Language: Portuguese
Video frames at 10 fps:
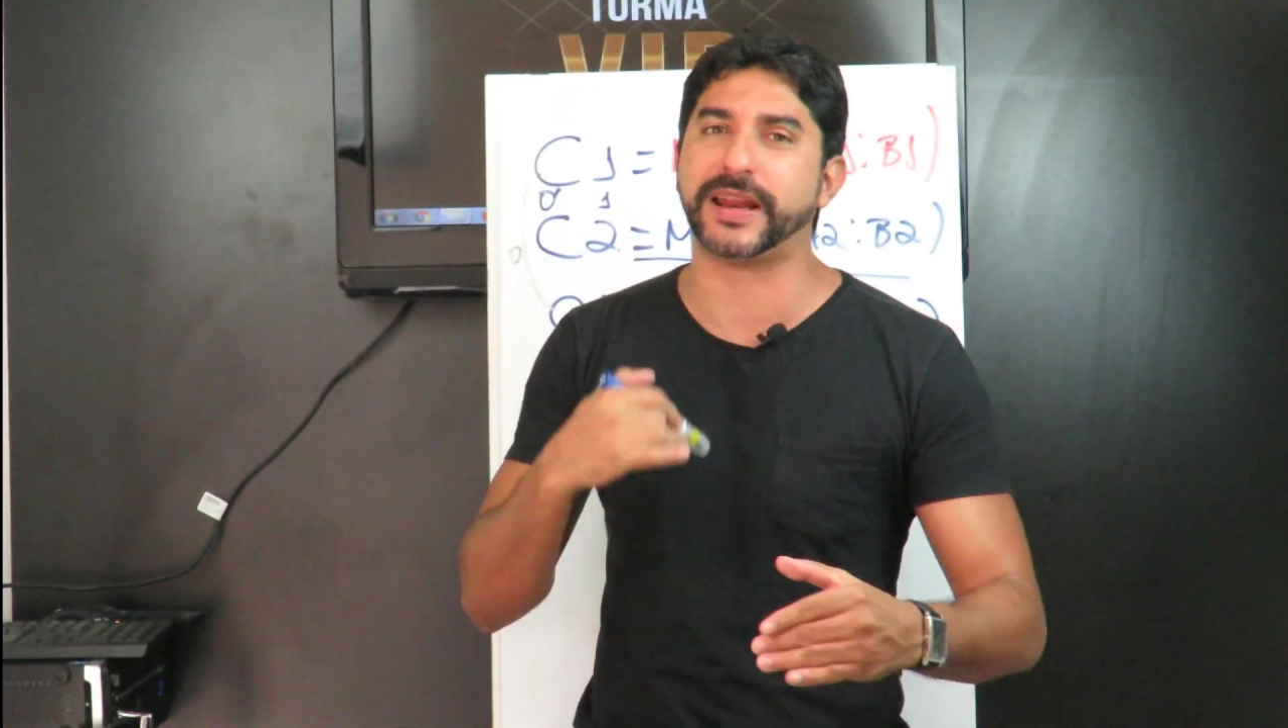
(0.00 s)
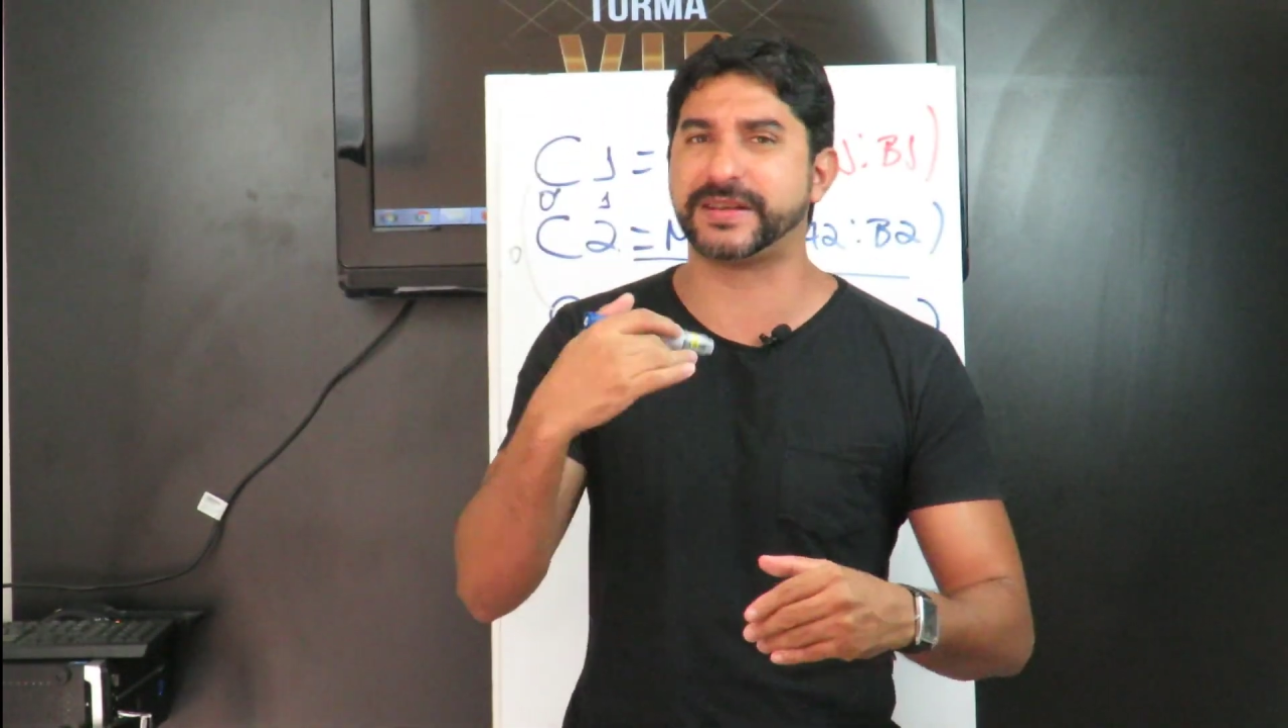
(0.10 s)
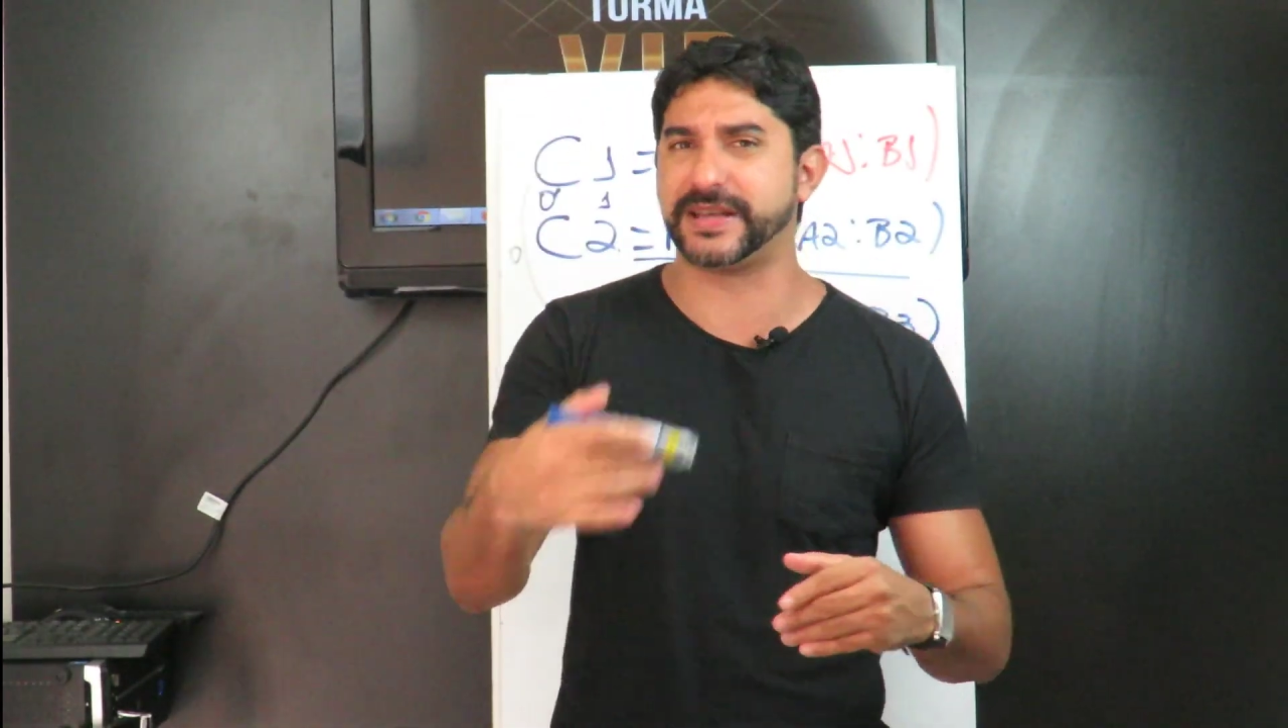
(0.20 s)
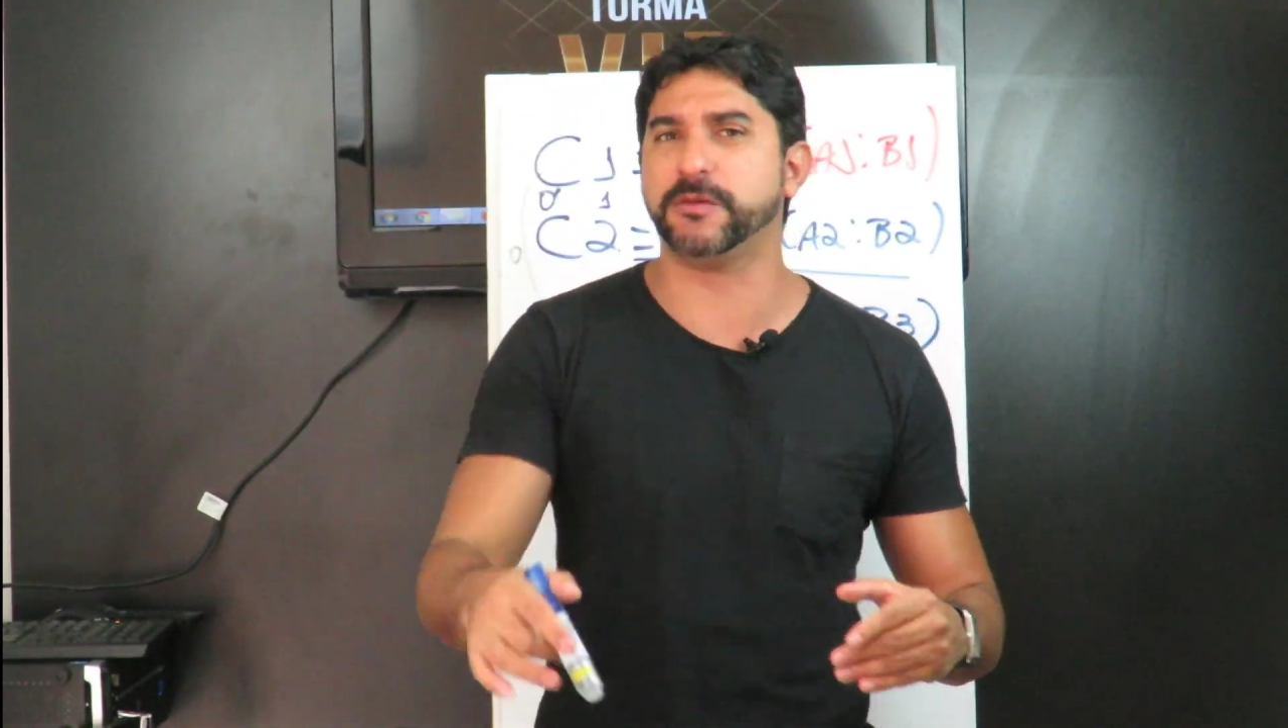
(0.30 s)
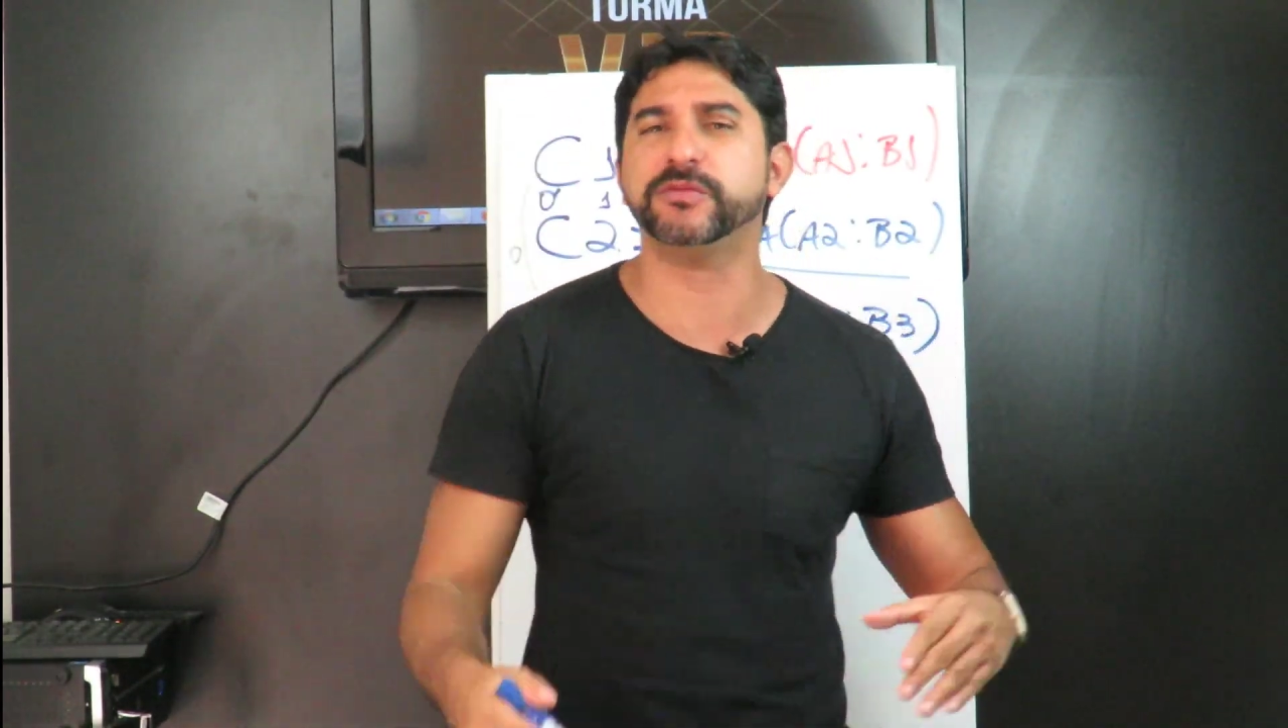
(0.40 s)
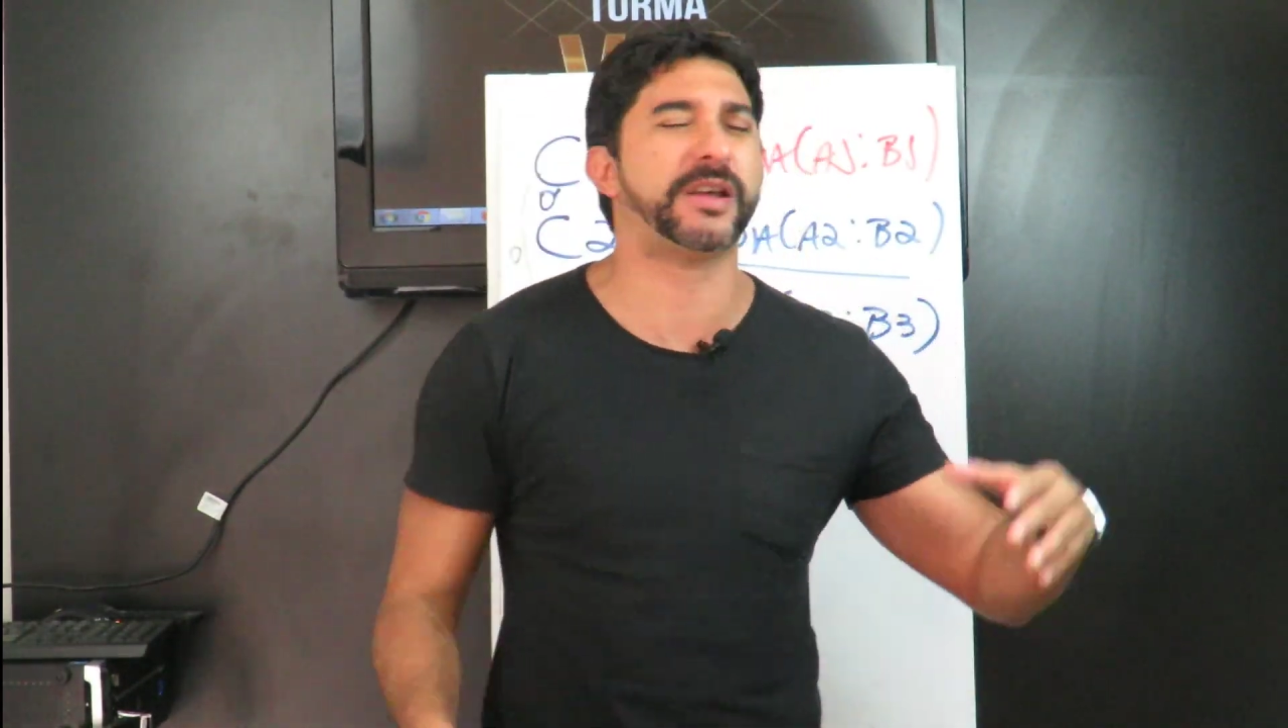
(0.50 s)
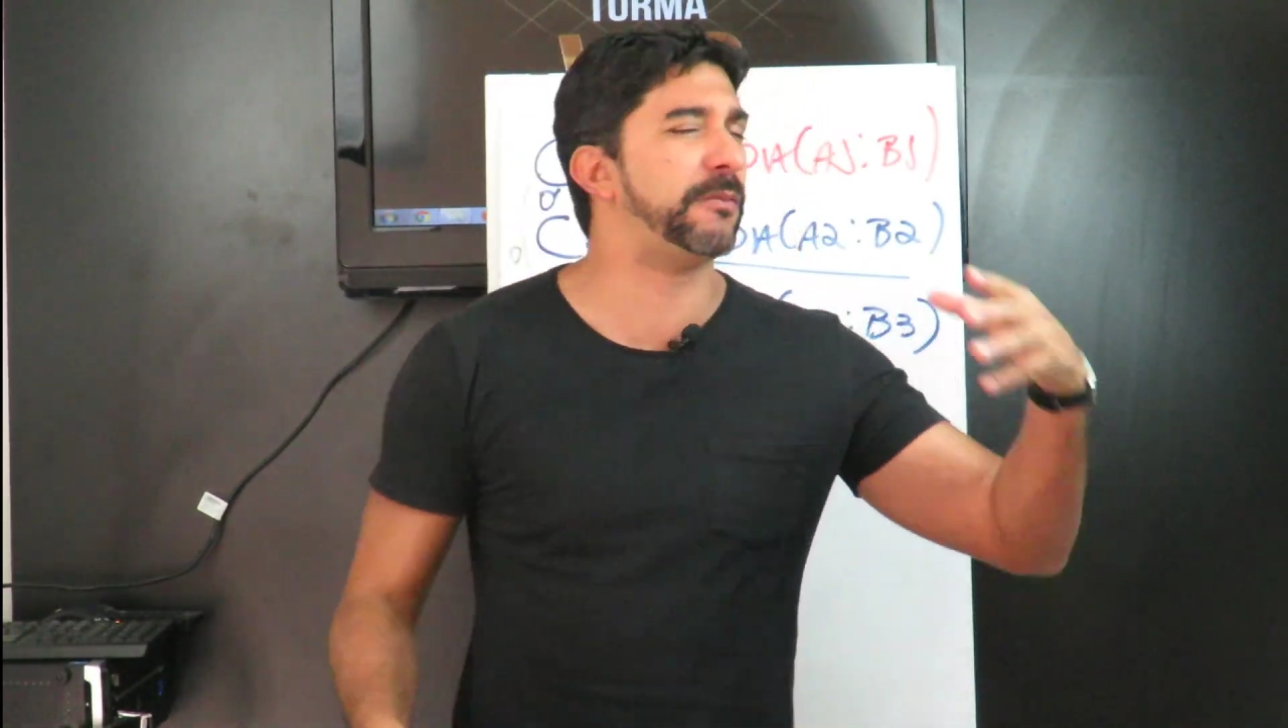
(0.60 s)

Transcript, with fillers: já na segunda,